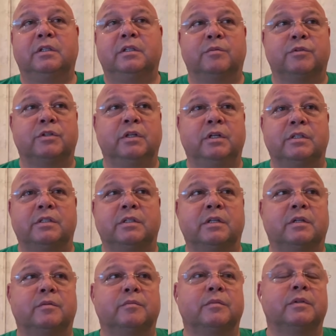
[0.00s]
тем же
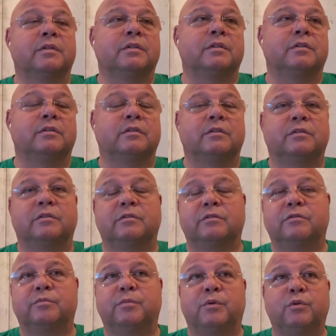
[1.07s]
Лестером
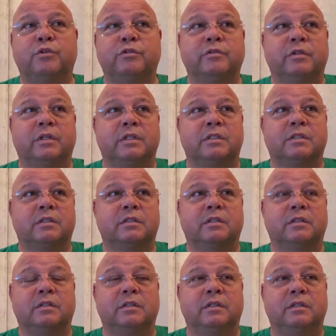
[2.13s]
а, в прошлый раз.
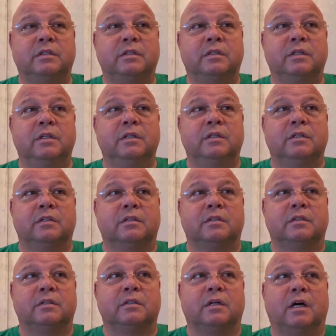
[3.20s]
И
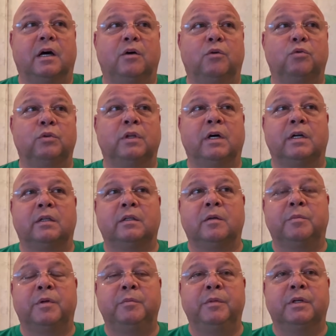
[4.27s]
а, а удар,
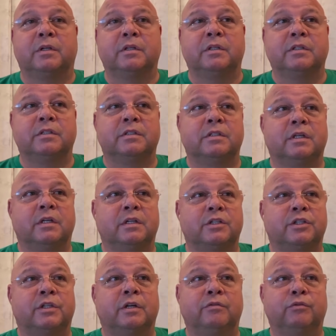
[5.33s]
например, из
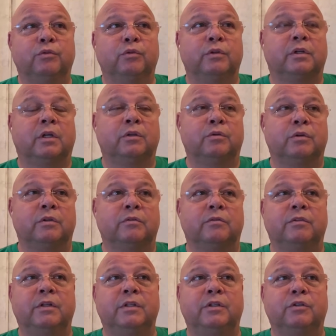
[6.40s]
штрафной, который
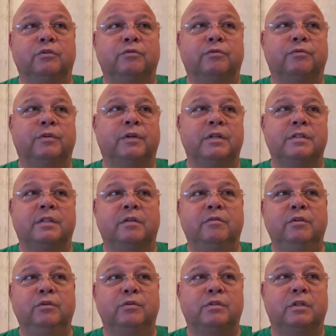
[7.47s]
влетел в
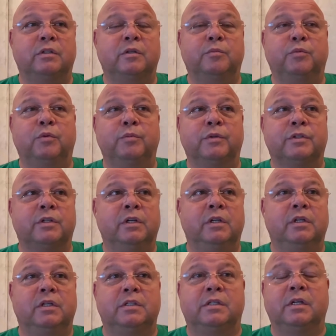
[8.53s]
крестовину, если ты помнишь,
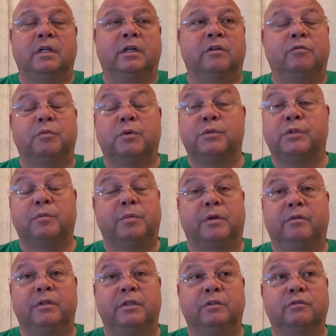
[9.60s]
Селиков просто
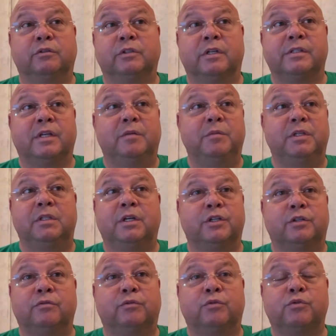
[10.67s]
проводил глазами и
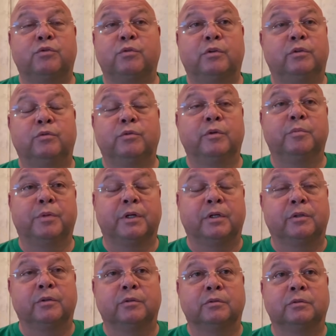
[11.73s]
даже в ту сторону не
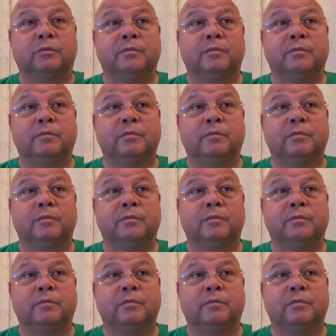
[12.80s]
прыгнул.